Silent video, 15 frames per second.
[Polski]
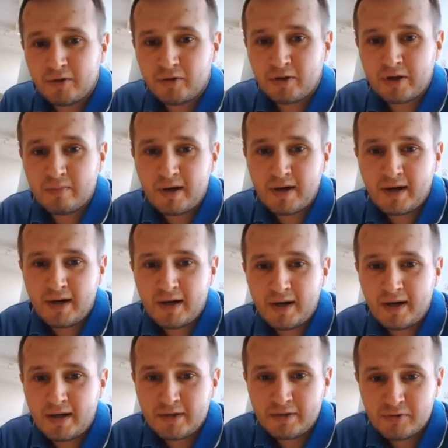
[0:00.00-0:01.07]
To
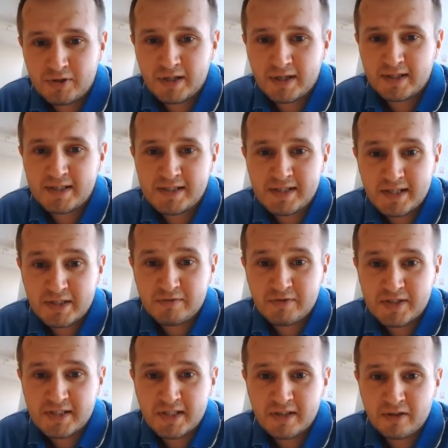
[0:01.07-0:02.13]
chyba już tradycja, że
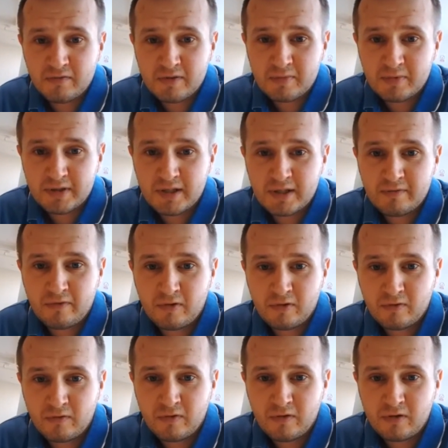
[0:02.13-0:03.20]
wszystkie nowe modele
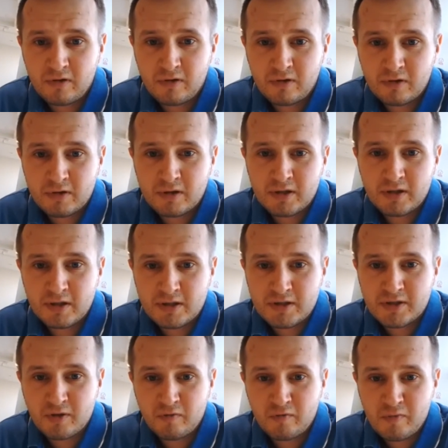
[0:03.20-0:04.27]
Volvo e,
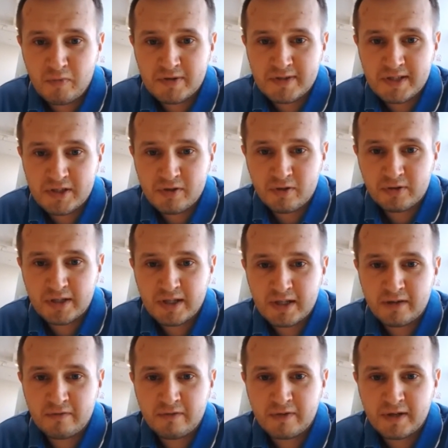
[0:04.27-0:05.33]
są
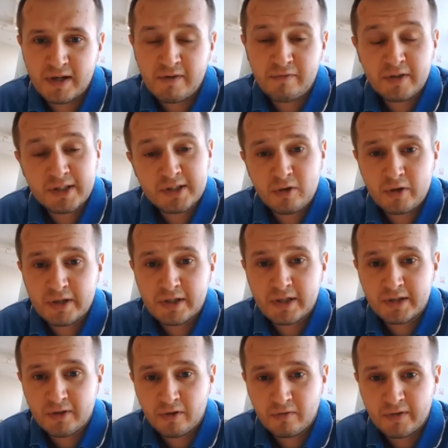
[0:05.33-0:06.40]
wyposażone w reflektory
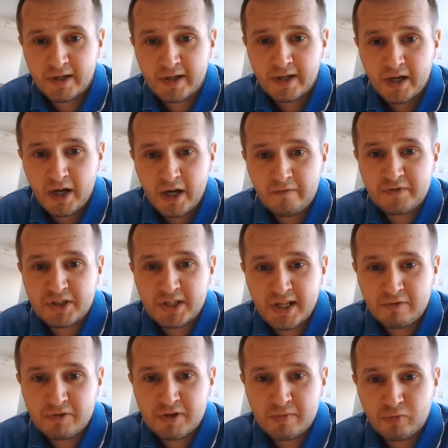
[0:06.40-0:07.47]
LEDowe w
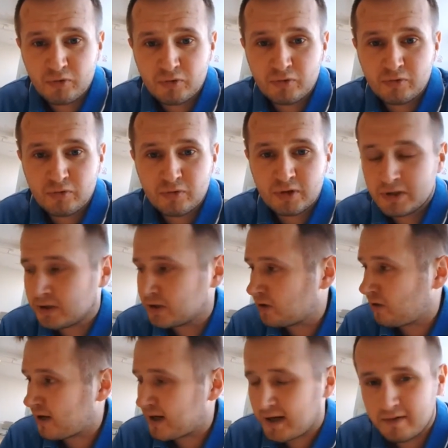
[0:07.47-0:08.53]
kształcie młotu
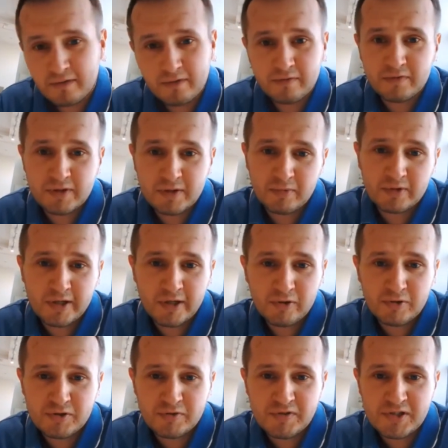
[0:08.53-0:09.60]
Tora. W tym modelu
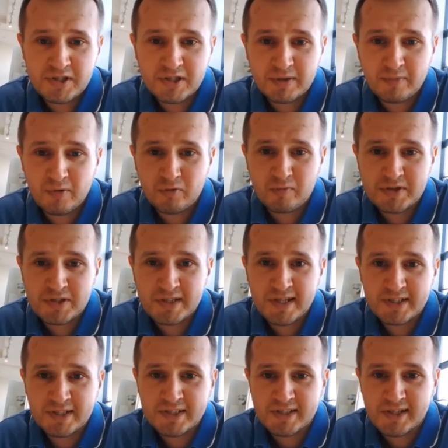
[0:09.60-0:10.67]
oczywiście nie mogło być
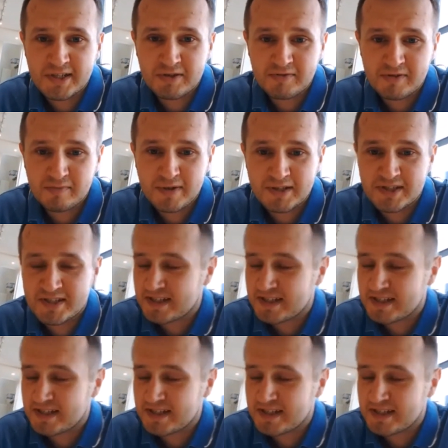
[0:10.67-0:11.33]
inaczej, zresztą zobaczcie